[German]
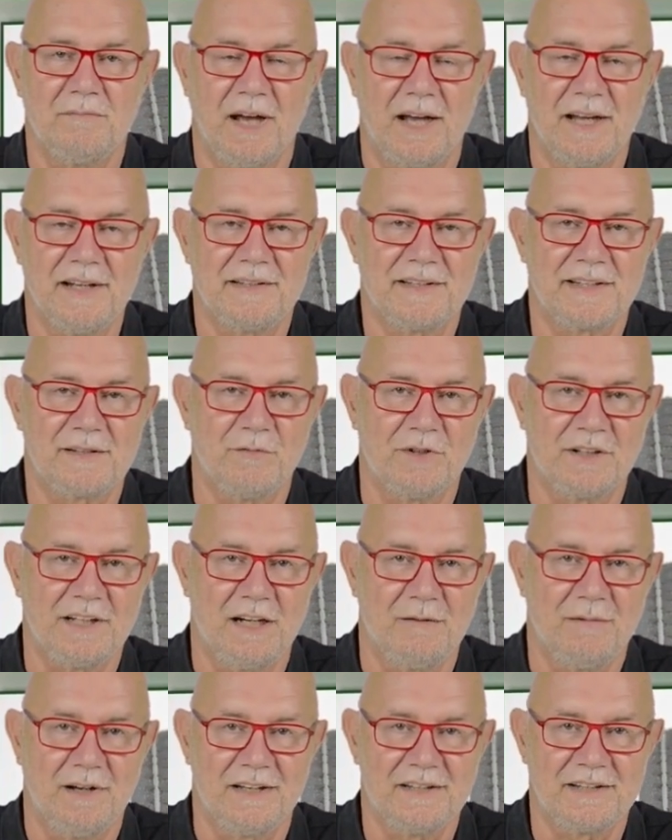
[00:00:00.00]
mit Meises
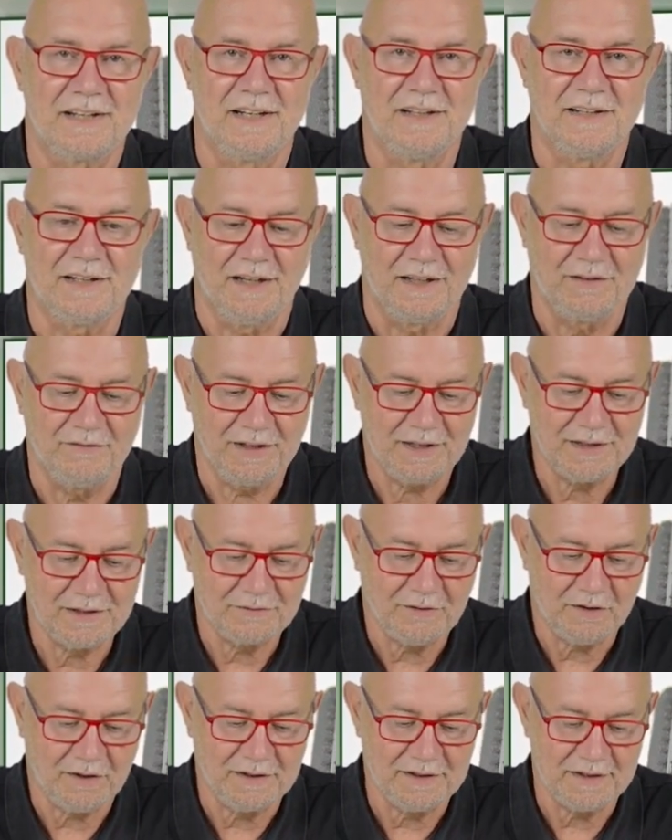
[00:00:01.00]
Modellbahncenter
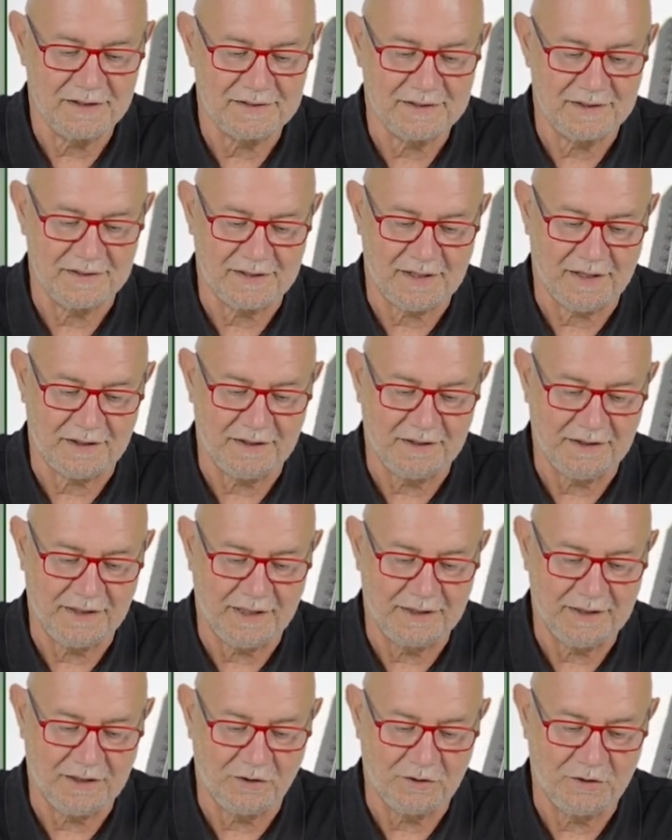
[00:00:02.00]
entwickelt worden ist. Ich sage
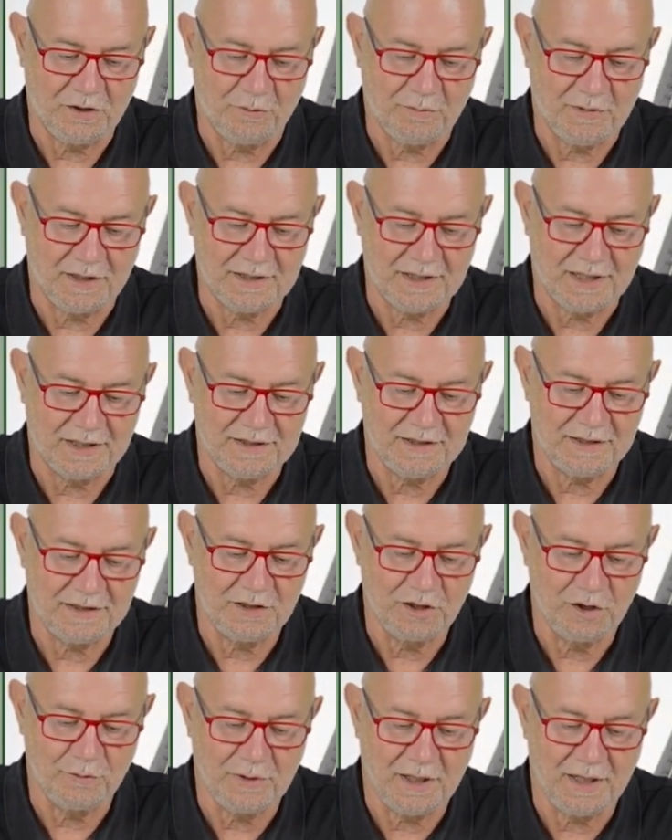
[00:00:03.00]
Ihnen gerne auch nochmal die
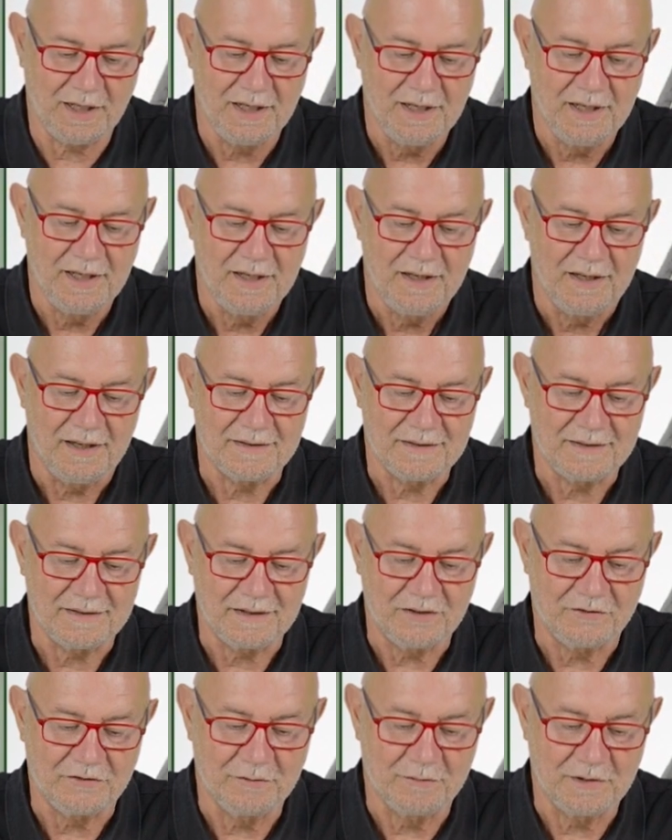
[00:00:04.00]
Artikelnummer. Es
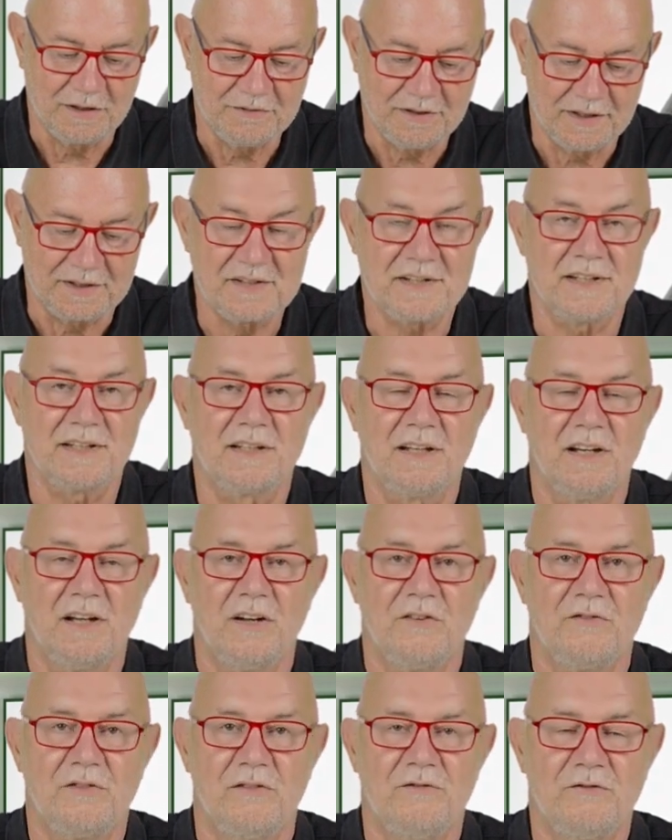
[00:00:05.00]
ist die
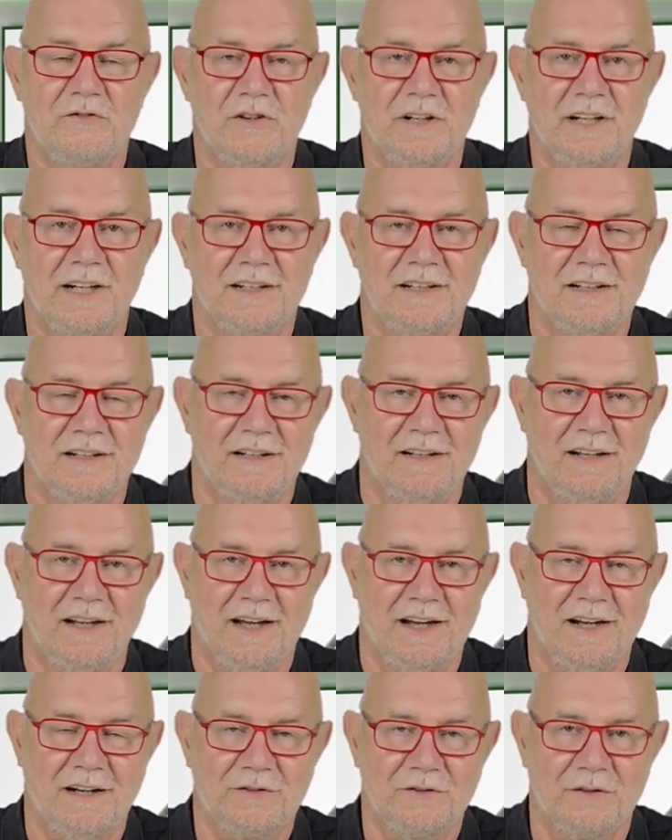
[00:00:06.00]

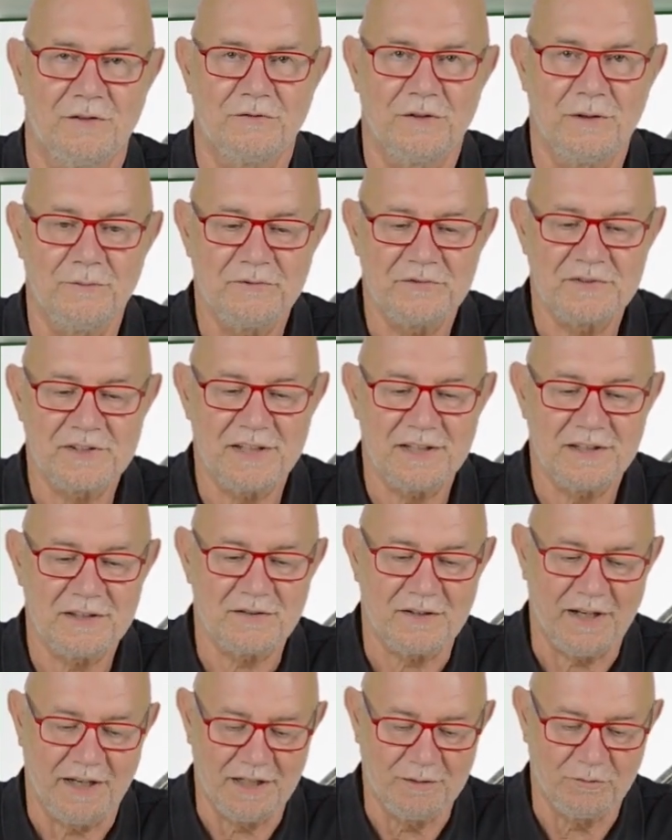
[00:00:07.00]

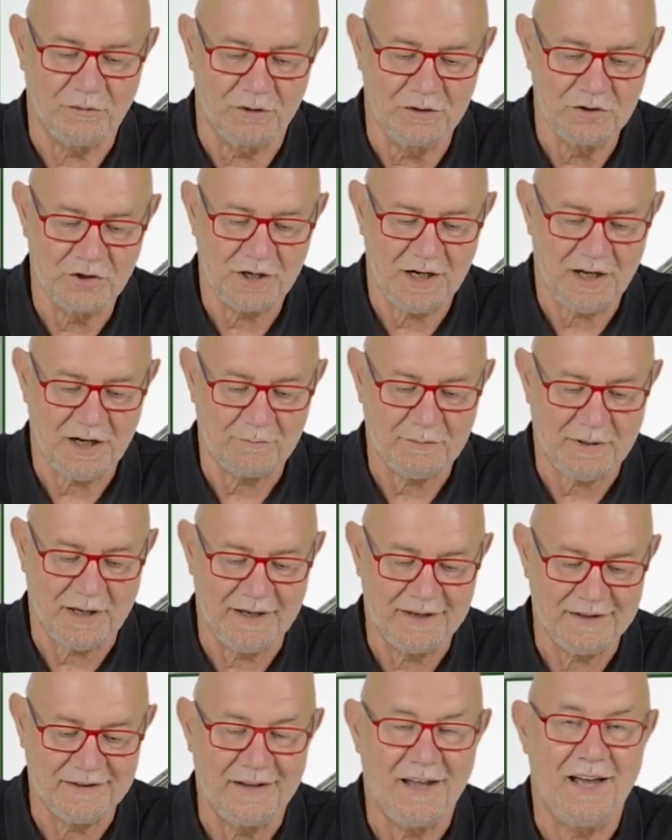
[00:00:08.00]
45558 zu einem
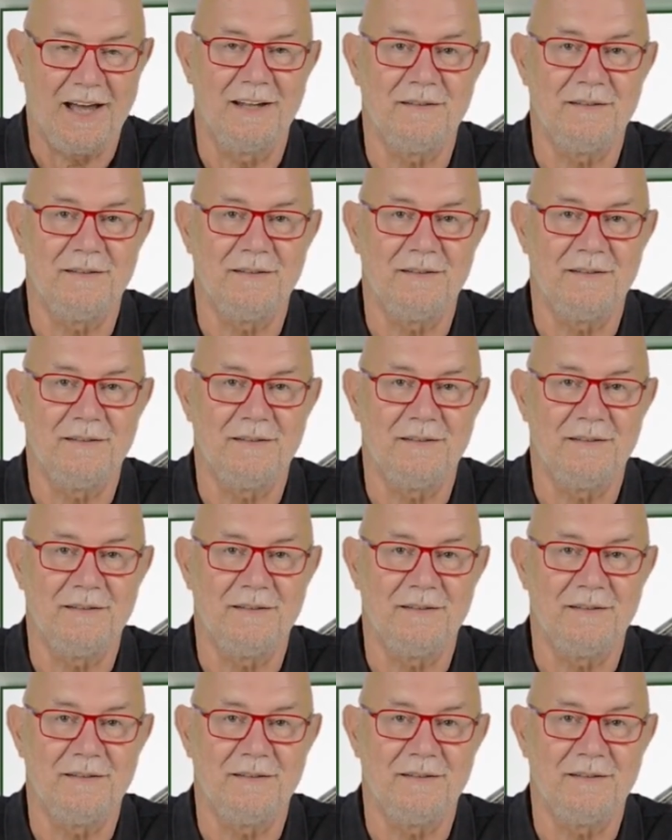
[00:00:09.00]
unschlagbaren